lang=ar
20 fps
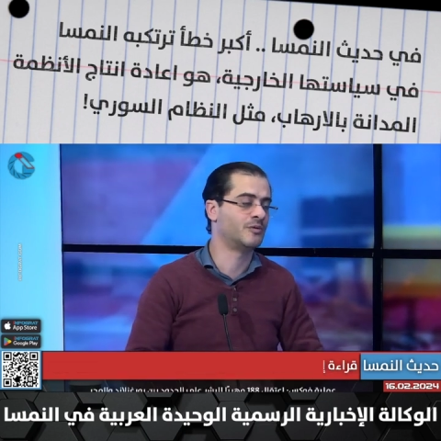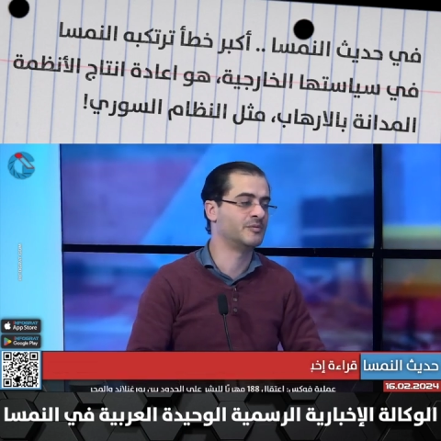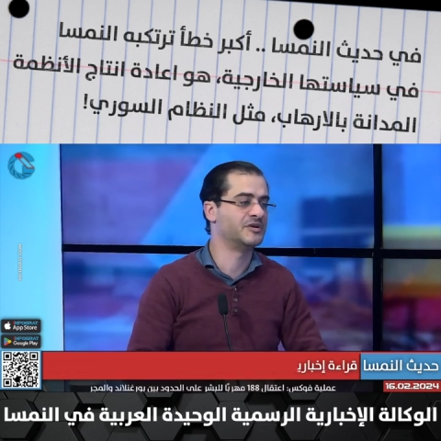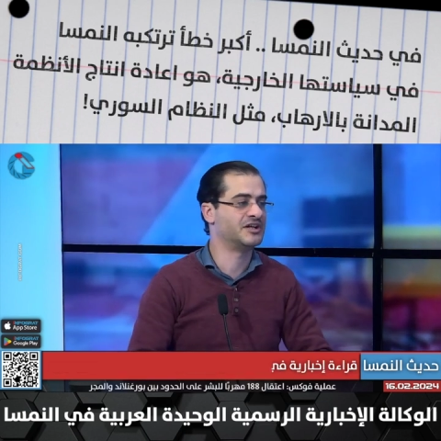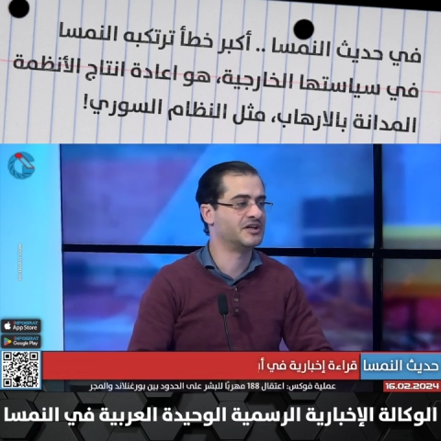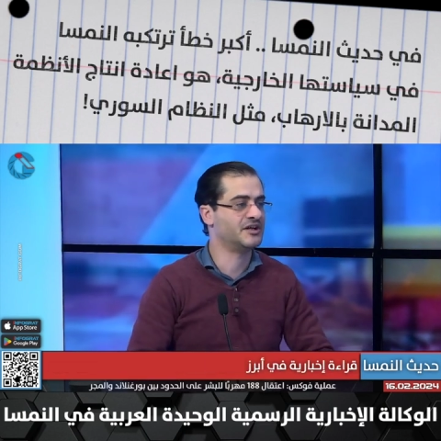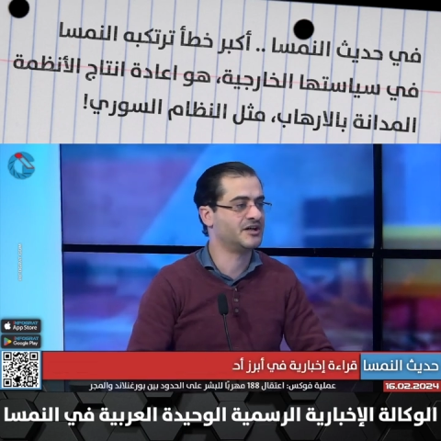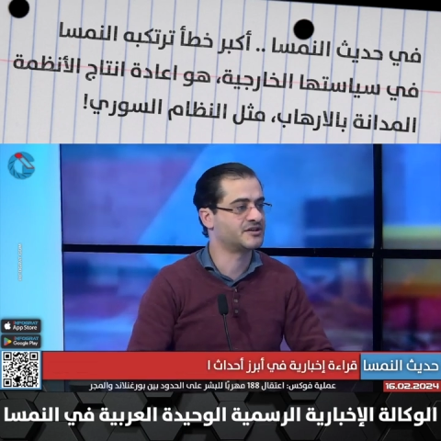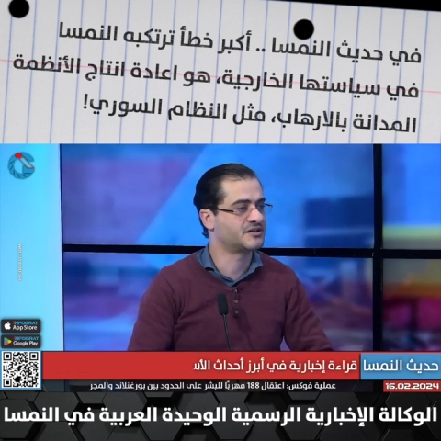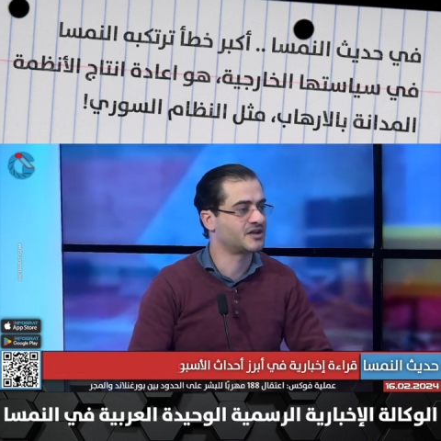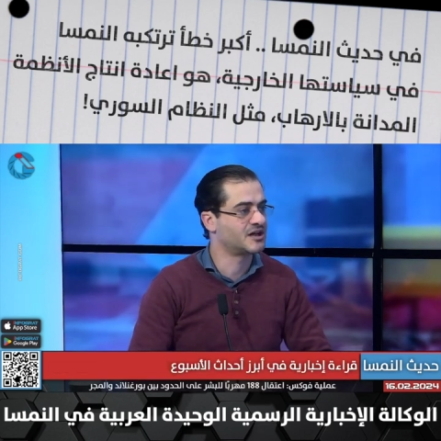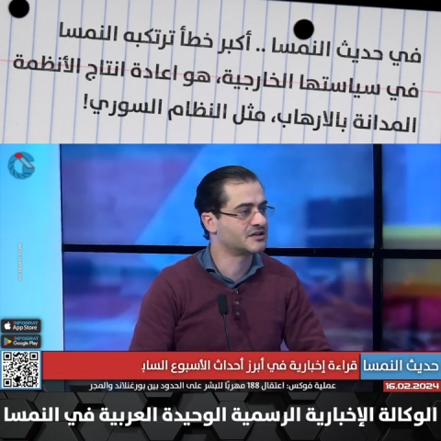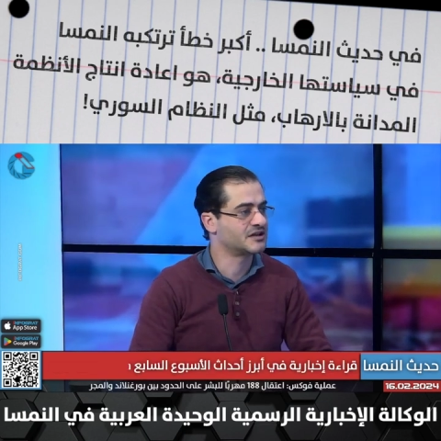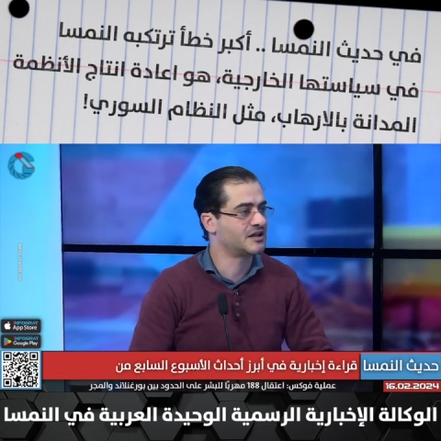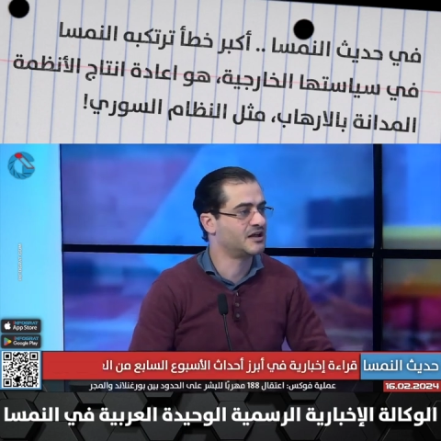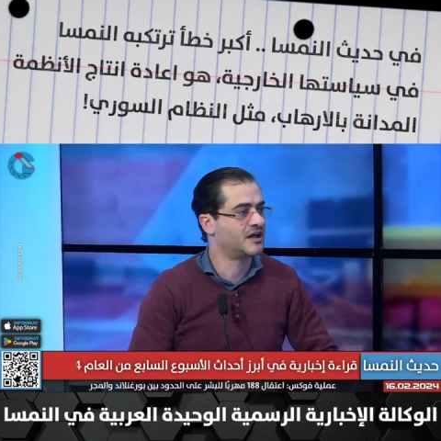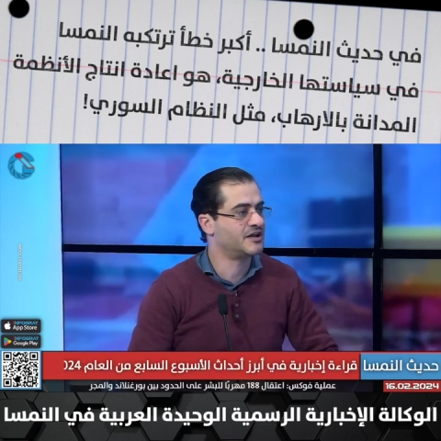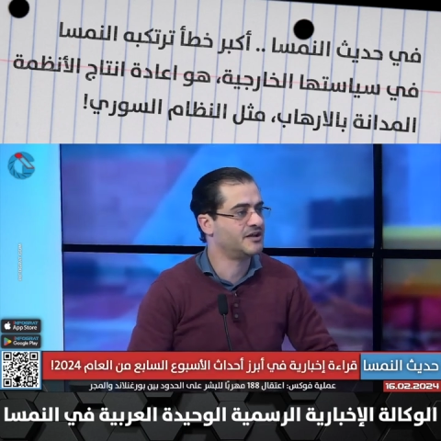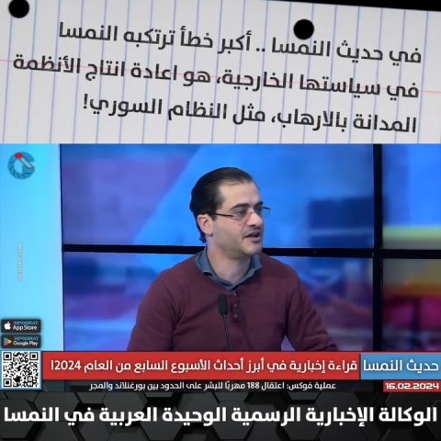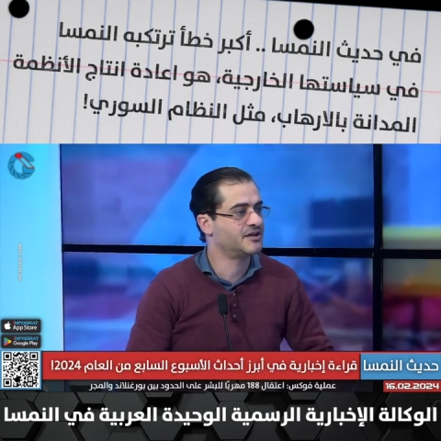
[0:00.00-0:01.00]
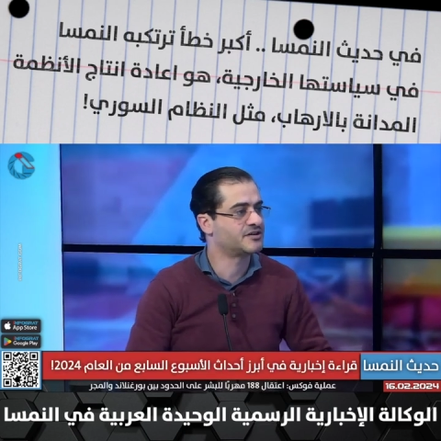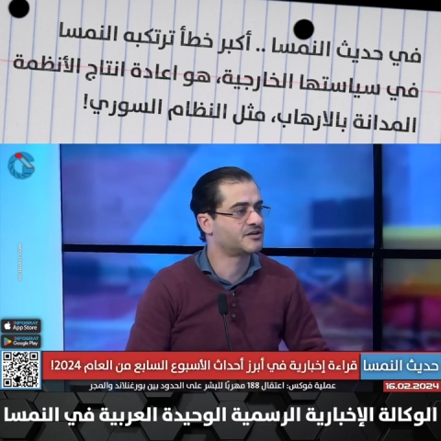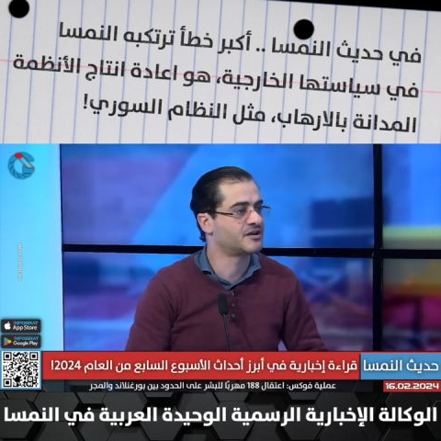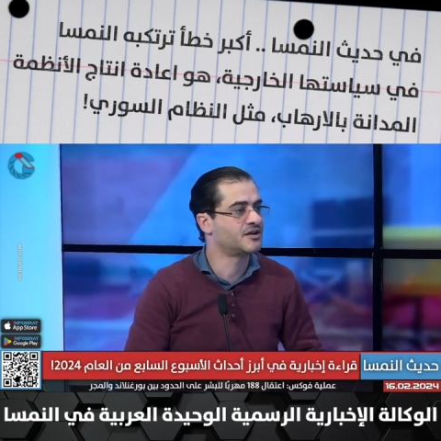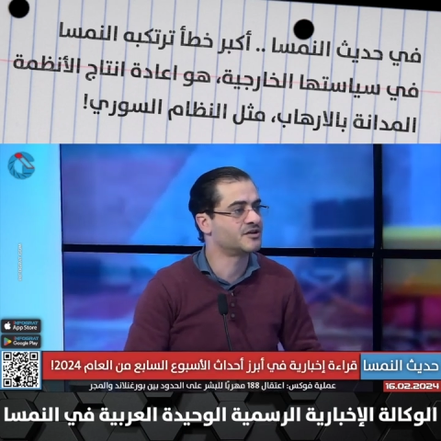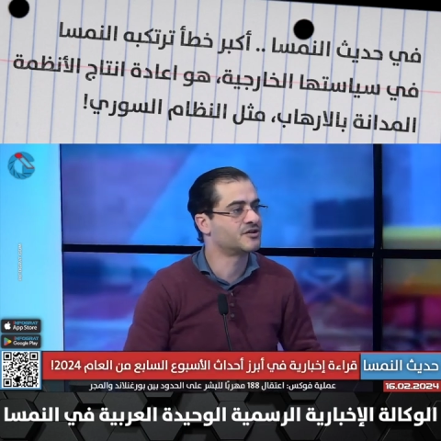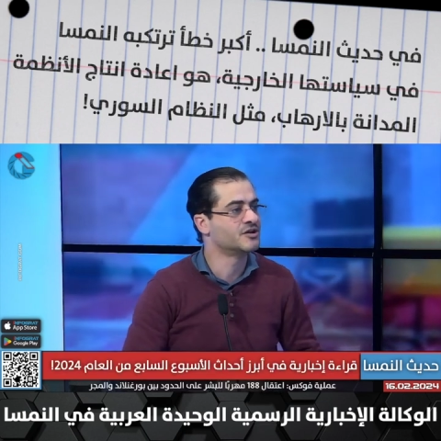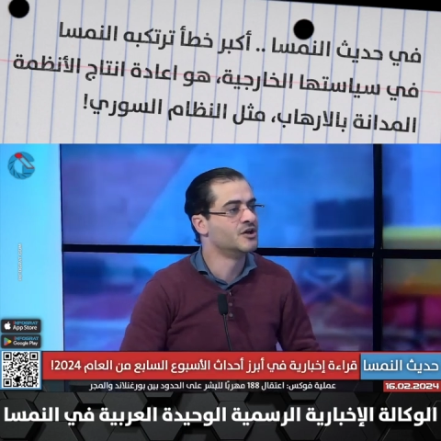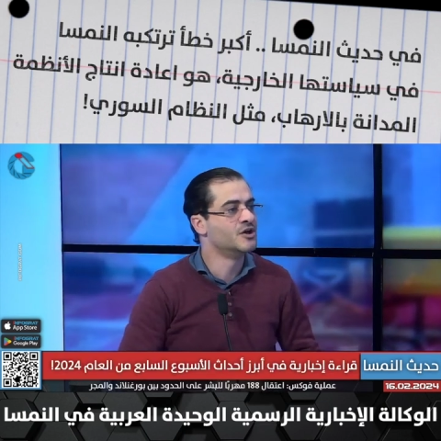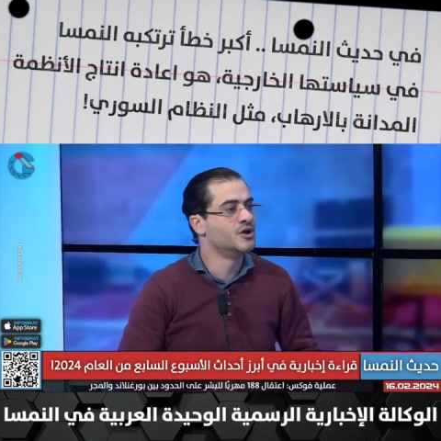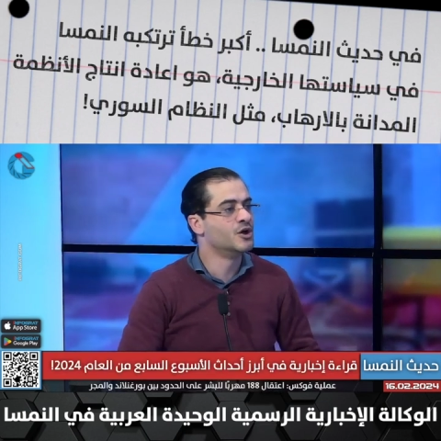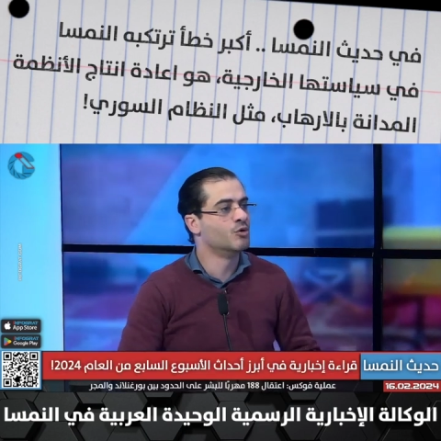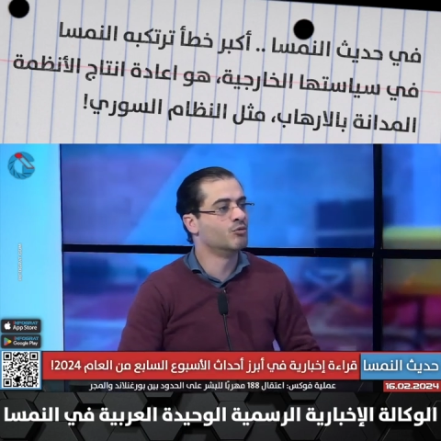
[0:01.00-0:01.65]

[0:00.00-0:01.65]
ومن انحطاط الى انحطاط